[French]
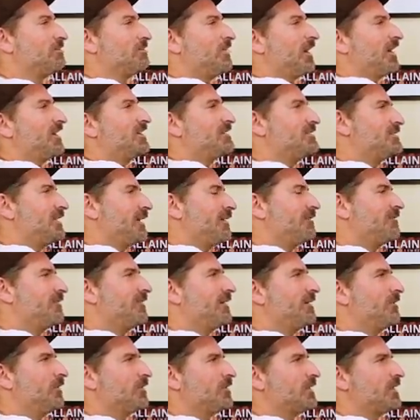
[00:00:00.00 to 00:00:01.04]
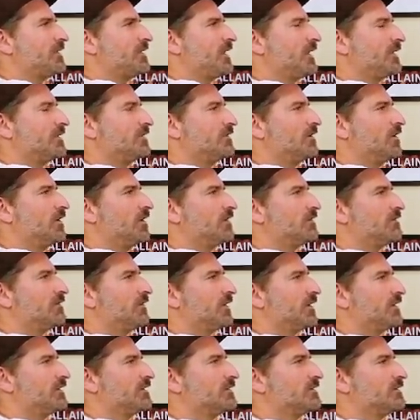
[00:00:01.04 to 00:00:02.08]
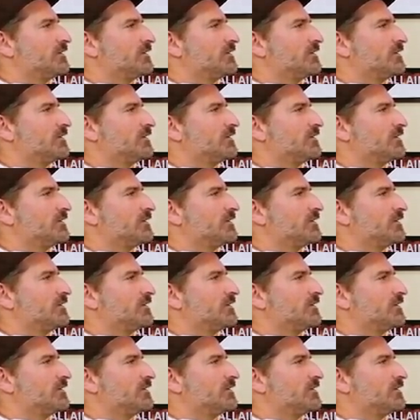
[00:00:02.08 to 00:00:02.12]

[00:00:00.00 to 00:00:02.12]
que Mike savait mon anecdote. ah